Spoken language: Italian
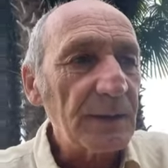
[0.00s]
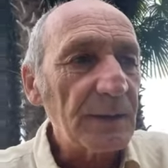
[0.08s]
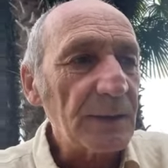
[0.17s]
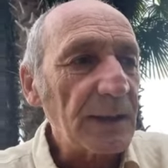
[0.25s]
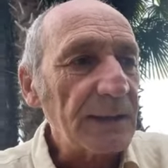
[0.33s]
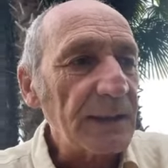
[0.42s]

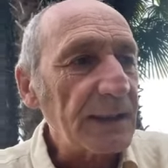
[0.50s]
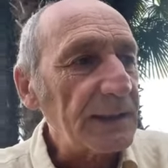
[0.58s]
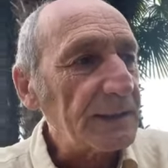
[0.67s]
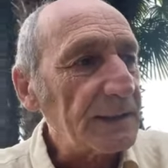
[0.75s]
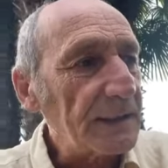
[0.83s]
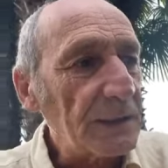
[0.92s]
Non cadere nella
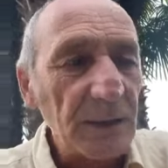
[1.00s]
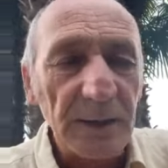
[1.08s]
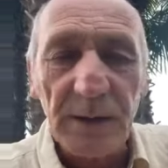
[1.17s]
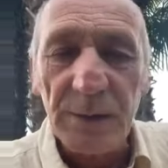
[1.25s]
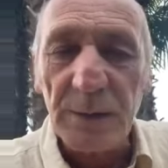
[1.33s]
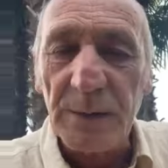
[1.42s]
tentazione
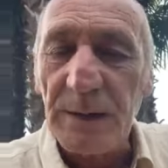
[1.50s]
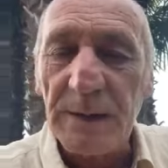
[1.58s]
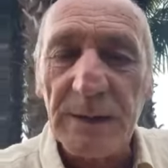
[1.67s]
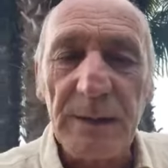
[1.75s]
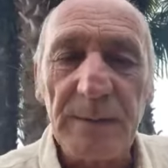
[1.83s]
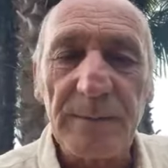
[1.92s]
del
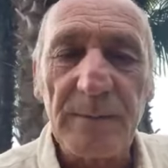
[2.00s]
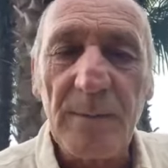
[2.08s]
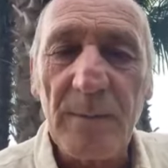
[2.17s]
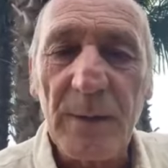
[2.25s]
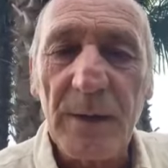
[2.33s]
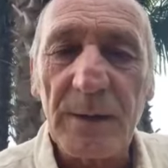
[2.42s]
giudizio,
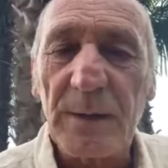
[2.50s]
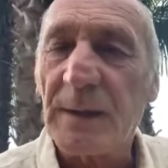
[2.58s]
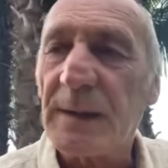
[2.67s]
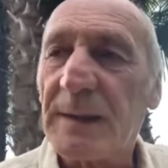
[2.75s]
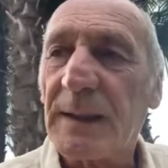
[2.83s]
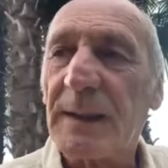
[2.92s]
non
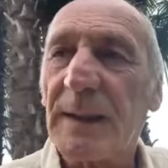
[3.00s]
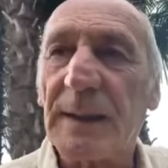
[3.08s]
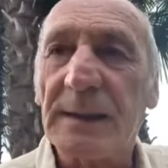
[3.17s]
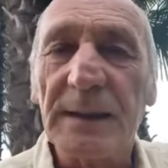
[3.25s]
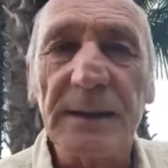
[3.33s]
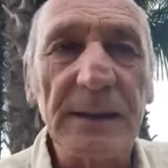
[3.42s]
cadere
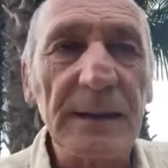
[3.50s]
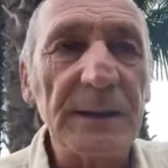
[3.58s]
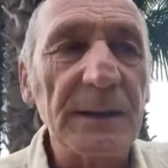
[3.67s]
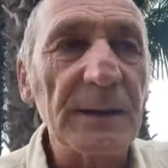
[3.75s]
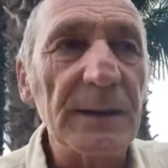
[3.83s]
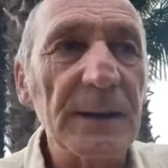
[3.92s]
nella
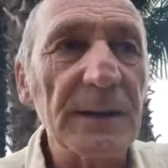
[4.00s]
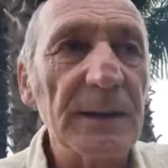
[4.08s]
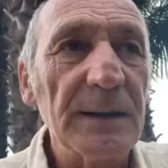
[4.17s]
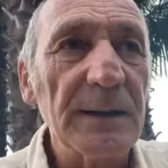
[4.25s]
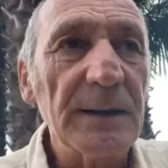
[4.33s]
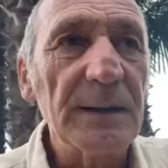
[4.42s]
tentazione
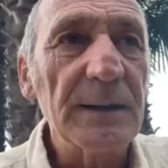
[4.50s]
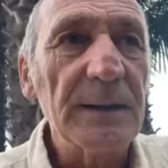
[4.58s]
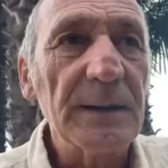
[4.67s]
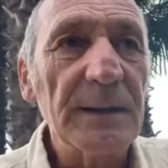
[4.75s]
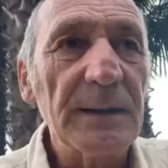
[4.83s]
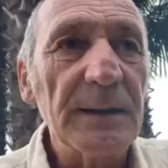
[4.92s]

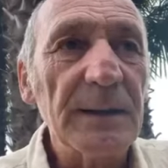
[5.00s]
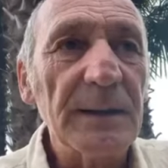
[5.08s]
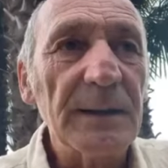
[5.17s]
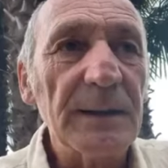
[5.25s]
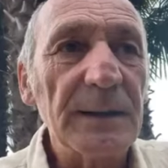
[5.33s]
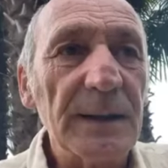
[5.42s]

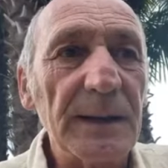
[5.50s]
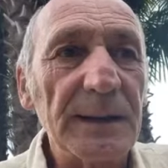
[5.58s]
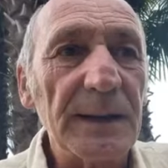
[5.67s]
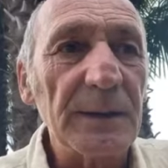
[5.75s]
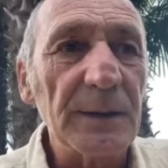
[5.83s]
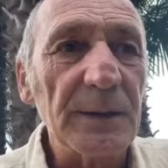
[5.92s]
del
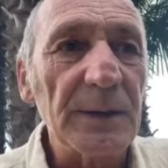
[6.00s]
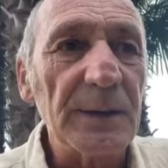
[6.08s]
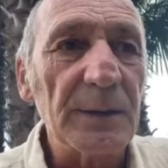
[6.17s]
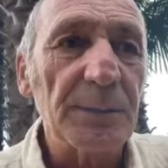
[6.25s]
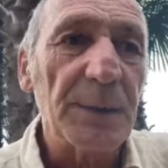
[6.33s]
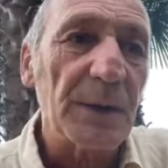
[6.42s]
senso di
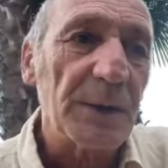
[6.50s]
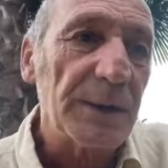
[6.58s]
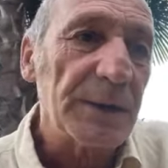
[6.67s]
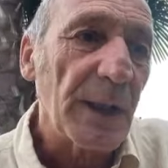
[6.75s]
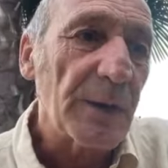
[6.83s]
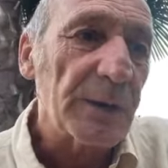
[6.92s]

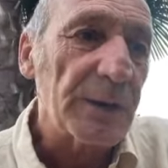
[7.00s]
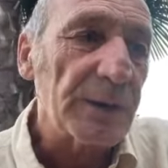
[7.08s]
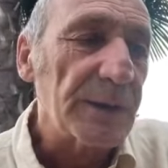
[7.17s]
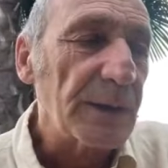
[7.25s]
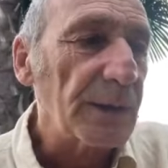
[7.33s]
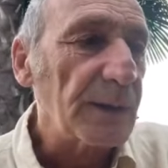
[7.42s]
superiorità o di
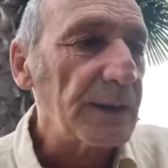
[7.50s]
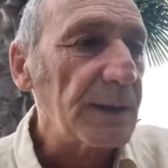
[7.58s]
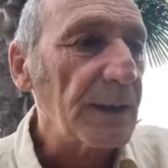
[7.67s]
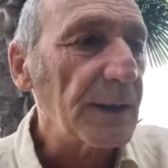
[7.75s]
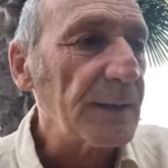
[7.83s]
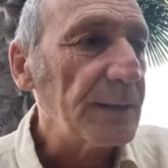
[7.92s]

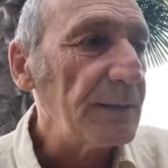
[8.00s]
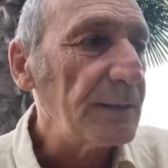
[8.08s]
inferiorità